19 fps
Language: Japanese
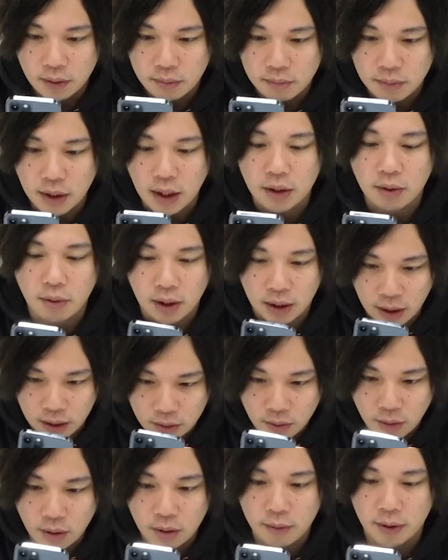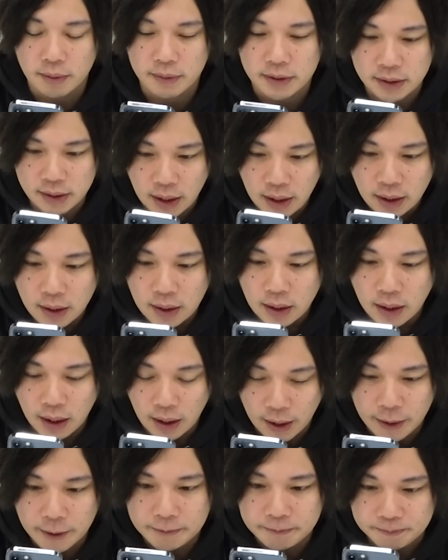見ていこうかなと思いますね
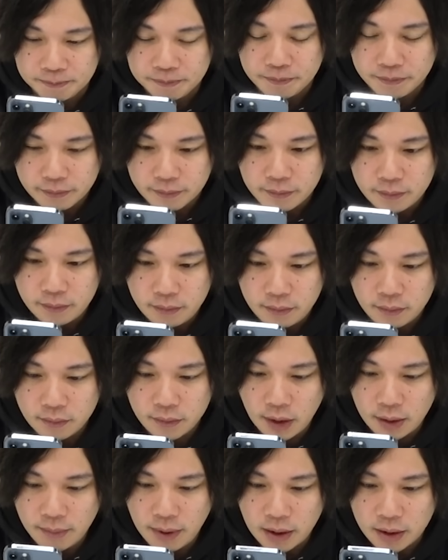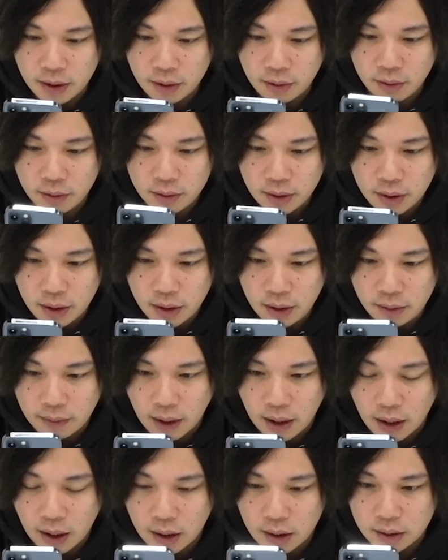はいでまあ基本的に
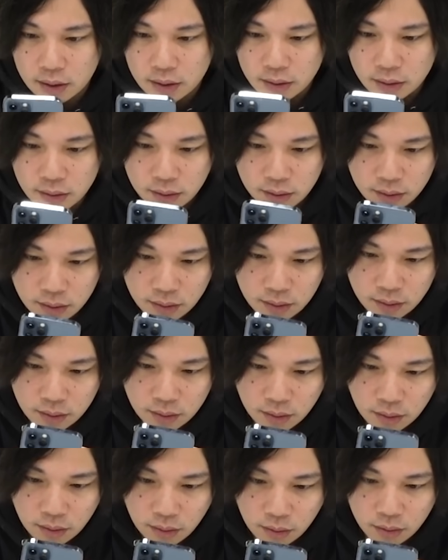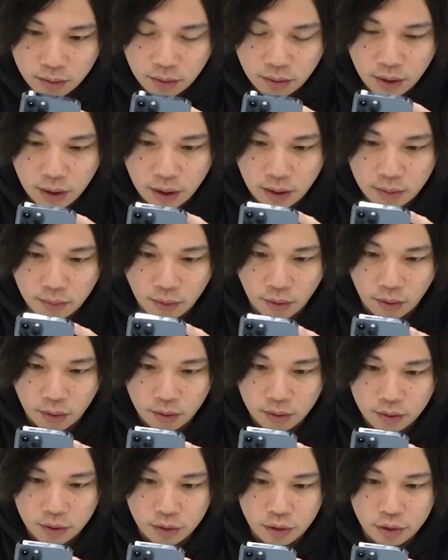は本当にも
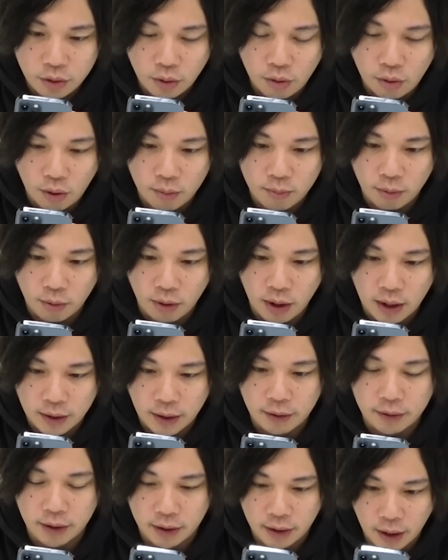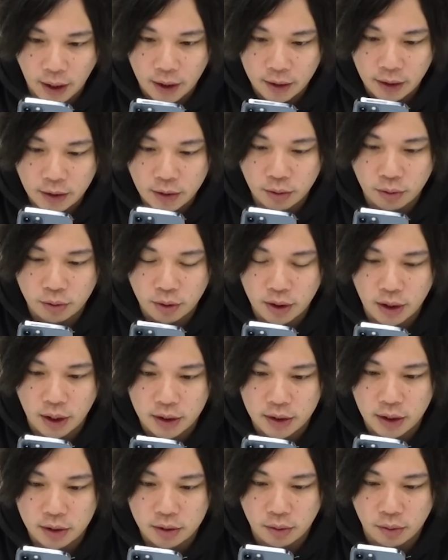う友情コンボを当てるだけでその時に
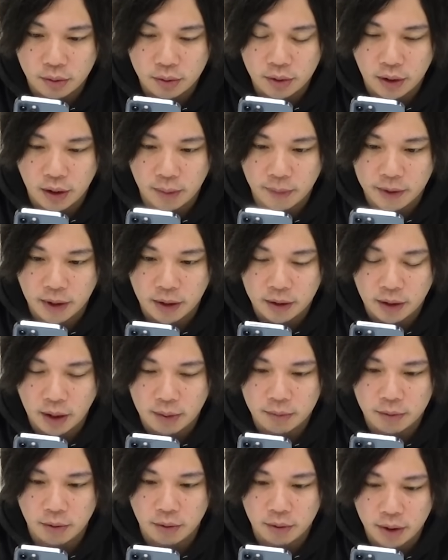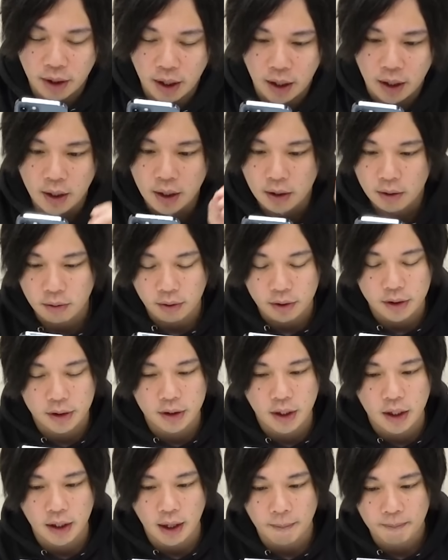SS を打っていれば撤退無効でこの
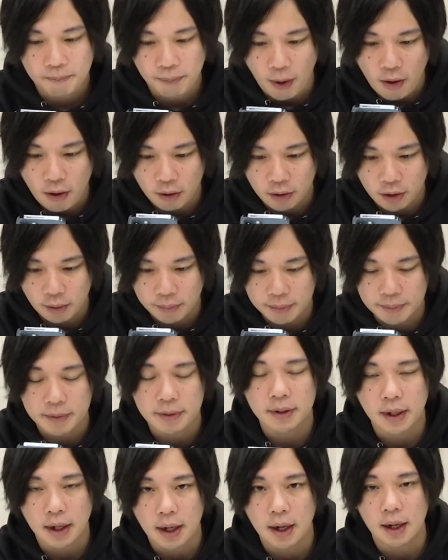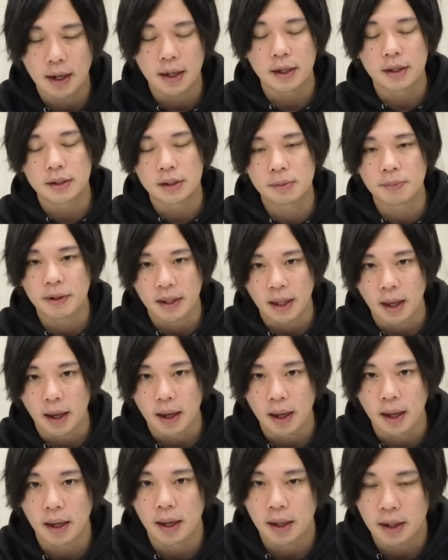追撃弾ボーンの部分が、えー、全
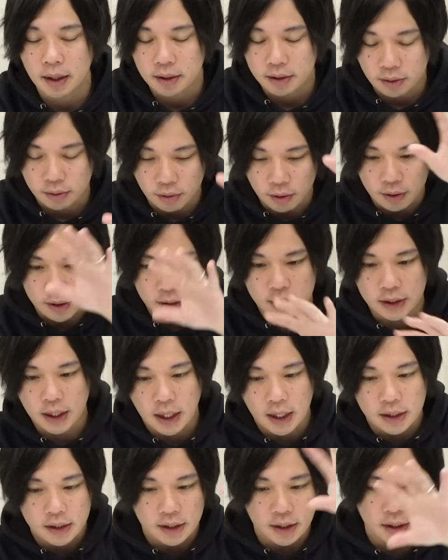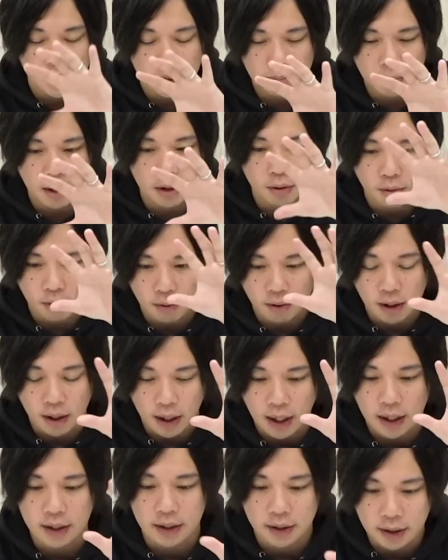て、えー、その1ゲージ目のところか
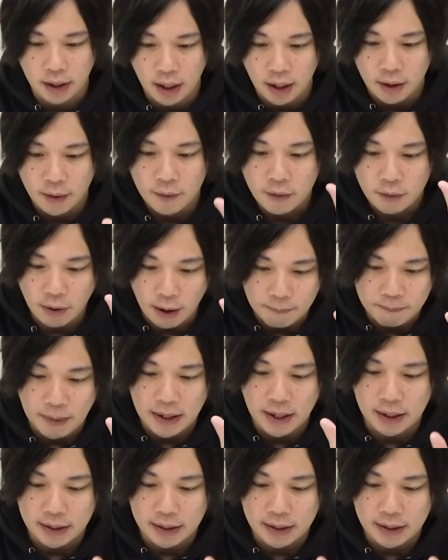ら入ってワンパン